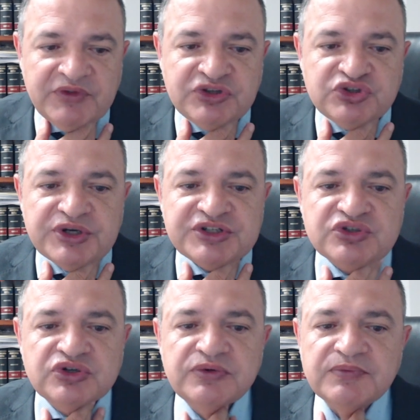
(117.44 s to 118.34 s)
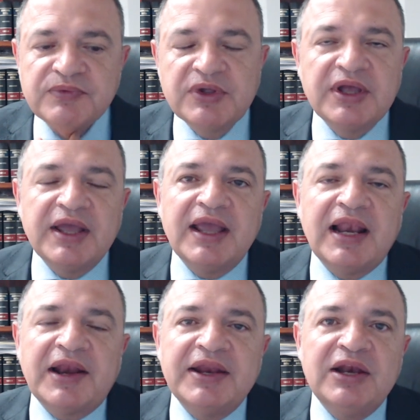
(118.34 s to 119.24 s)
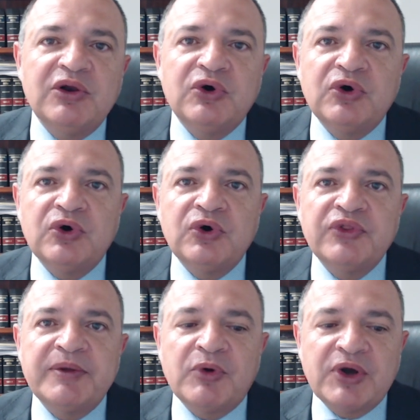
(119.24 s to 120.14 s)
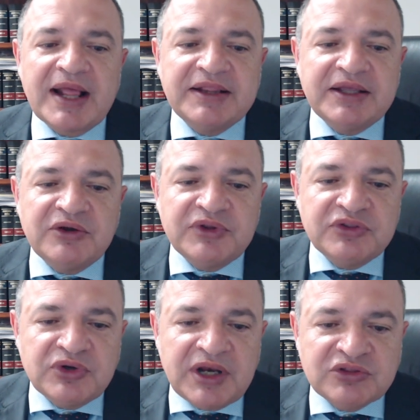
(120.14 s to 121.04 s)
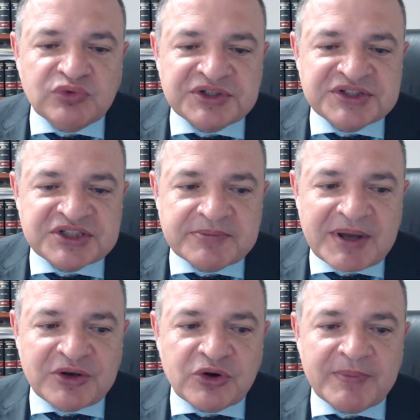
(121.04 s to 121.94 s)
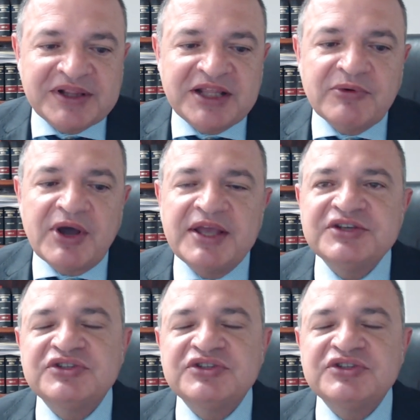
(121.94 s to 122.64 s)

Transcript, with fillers: Dicho esto, el anhelo democrático dentro del actual sistema normativo e